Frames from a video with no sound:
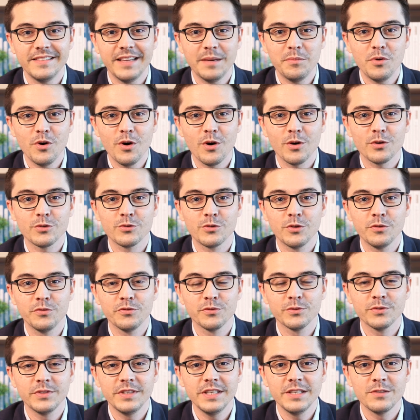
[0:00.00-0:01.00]
D'abord,
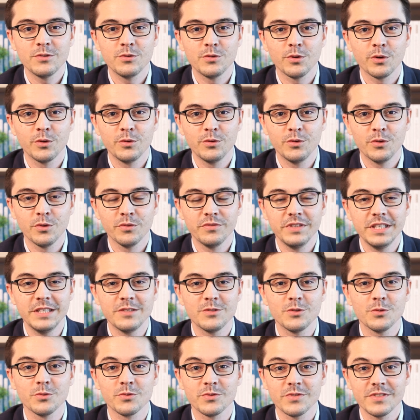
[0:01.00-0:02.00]
se fonder sur une
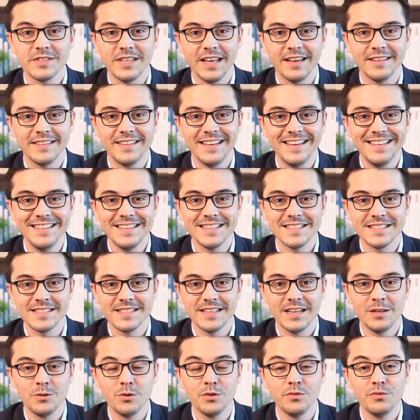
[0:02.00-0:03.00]
conviction certaine,
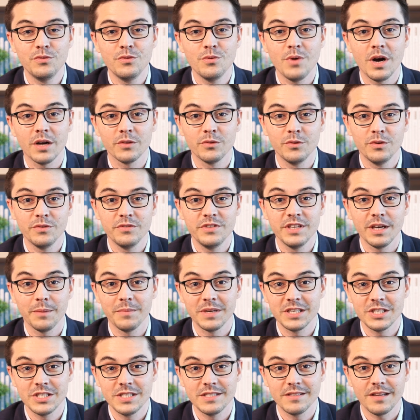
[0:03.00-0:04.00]
celle de vouloir devenir
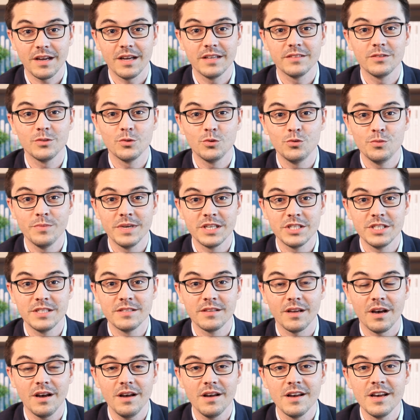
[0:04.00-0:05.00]
magistrate ou
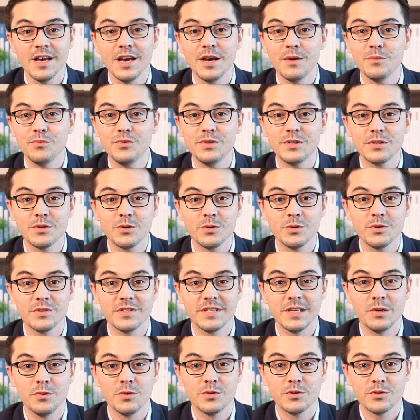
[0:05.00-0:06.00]
magistrat, puisque
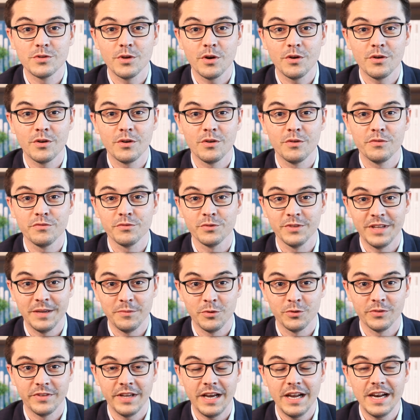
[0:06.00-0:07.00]
c'est le socle
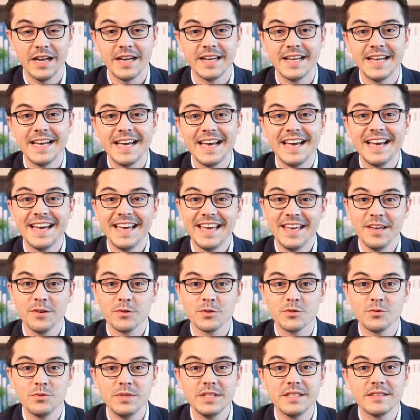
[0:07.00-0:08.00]
fondamental. Et
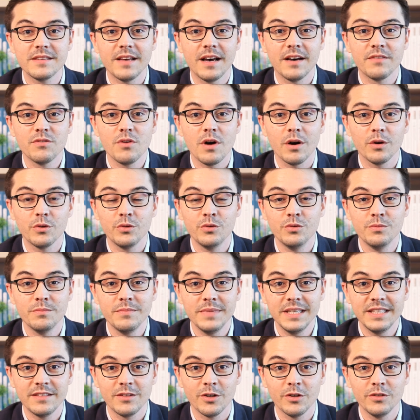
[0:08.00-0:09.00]
ensuite, avoir une
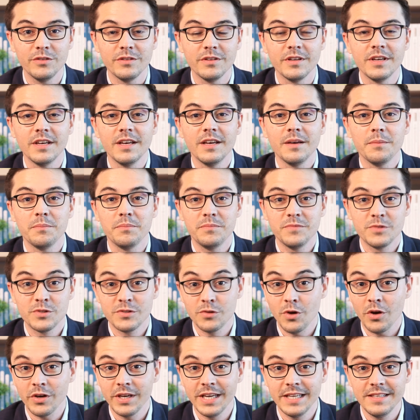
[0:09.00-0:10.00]
méthode,
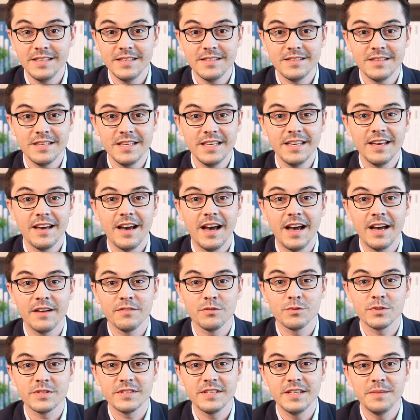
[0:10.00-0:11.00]
s'organiser,
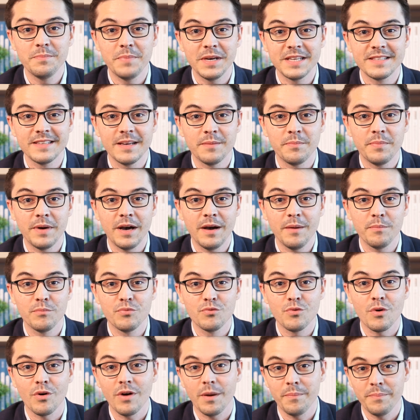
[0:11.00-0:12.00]
avancer pas à pas
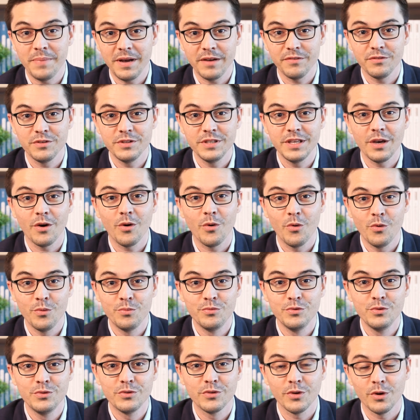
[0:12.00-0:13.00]
pour parvenir au
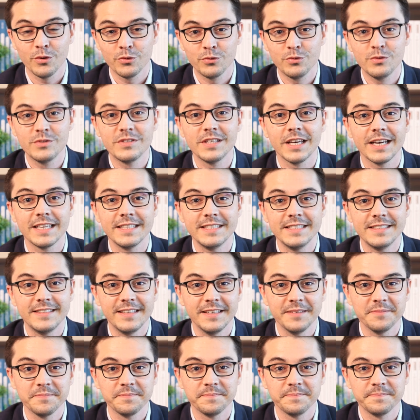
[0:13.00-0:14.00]
but en toute sérénité.